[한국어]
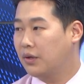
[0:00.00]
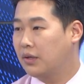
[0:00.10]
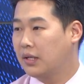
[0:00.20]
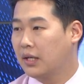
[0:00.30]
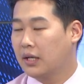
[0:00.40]

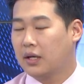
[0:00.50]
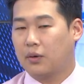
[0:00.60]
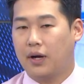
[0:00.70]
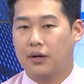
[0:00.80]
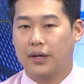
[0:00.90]
아, 아직
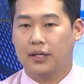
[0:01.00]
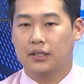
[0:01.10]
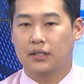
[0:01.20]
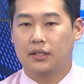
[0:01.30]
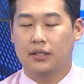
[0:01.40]
아니고. 과거에
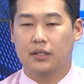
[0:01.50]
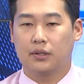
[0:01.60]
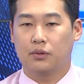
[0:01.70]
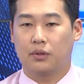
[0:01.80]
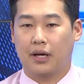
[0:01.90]

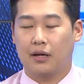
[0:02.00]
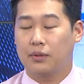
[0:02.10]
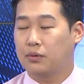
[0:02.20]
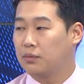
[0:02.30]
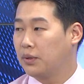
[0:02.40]
그
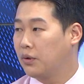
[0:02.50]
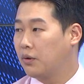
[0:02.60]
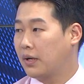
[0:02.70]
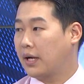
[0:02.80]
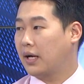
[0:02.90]
우라가미
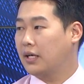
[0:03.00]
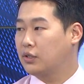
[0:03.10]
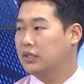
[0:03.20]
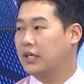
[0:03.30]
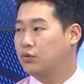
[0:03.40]
구미호가
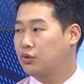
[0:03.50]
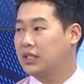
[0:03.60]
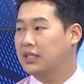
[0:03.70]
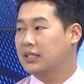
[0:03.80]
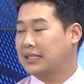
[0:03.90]
이제
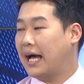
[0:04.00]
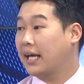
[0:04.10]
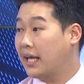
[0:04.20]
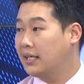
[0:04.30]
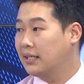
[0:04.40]
주식
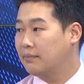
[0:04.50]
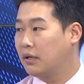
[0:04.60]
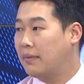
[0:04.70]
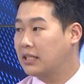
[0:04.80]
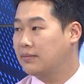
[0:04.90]
4개를
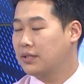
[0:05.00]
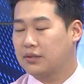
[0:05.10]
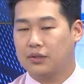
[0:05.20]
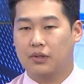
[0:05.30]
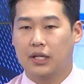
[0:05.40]
뭐
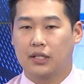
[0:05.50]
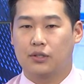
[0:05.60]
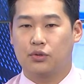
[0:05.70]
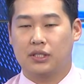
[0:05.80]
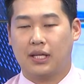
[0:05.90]
말씀하셨죠.
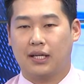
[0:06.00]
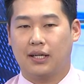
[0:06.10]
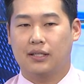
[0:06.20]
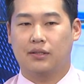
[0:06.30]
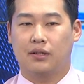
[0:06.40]
그 주식
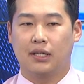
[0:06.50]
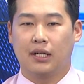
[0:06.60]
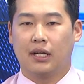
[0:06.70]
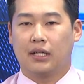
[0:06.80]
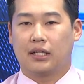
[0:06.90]
4개에서
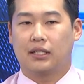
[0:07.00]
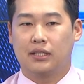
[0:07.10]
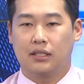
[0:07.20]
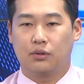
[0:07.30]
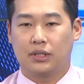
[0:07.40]

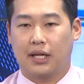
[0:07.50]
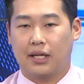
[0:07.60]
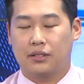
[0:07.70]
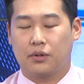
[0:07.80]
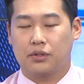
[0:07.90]
그
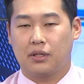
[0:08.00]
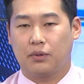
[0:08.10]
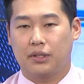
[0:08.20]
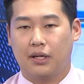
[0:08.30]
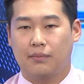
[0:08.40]
우리나라 적용시켜
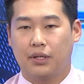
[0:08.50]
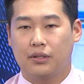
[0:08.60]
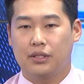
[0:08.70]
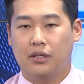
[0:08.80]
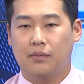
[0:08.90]

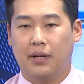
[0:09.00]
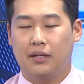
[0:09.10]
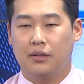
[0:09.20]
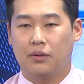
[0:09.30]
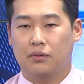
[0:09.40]
본다라면
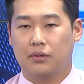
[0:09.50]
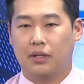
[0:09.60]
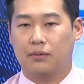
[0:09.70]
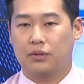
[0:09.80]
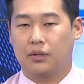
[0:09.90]
2008년도
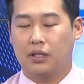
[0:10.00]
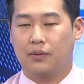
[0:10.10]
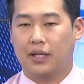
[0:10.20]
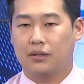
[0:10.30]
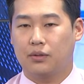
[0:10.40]
때부터
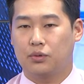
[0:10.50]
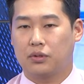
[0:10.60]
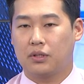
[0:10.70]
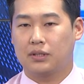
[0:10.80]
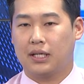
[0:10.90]
이어왔던
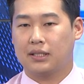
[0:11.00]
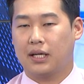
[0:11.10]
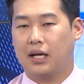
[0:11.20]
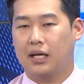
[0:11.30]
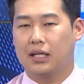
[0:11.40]
유동성
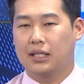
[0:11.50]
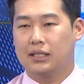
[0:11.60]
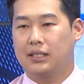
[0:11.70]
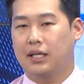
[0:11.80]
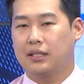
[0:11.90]
장세가
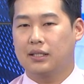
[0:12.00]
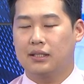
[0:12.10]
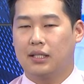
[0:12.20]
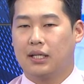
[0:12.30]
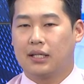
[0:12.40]

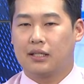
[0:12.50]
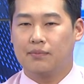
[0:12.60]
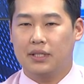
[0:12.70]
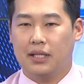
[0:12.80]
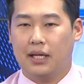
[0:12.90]
이제는
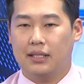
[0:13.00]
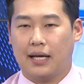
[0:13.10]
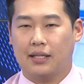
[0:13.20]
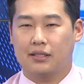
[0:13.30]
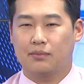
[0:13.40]
금리의
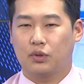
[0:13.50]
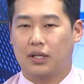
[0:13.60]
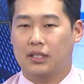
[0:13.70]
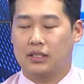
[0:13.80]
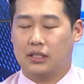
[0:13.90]

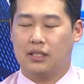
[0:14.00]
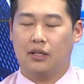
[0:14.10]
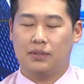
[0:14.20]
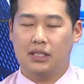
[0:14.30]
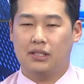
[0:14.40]
상승보다는
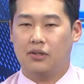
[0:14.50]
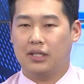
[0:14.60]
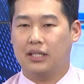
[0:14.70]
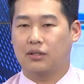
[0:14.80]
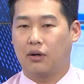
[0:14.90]
기업 실적
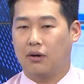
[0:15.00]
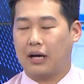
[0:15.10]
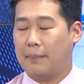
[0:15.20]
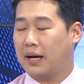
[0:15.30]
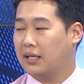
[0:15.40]
실적이 더
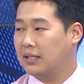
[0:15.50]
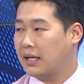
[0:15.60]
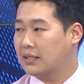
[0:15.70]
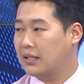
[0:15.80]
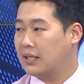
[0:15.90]
가파르게
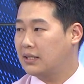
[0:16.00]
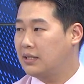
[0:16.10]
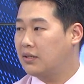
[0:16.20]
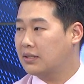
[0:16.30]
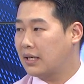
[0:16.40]
상승하는
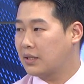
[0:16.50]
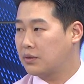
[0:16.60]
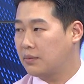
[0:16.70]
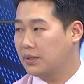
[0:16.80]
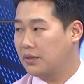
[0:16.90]
실적
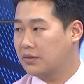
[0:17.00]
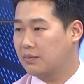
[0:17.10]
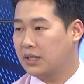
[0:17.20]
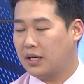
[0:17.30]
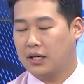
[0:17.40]
장세로
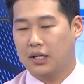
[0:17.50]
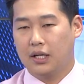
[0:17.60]
접어들었습니다.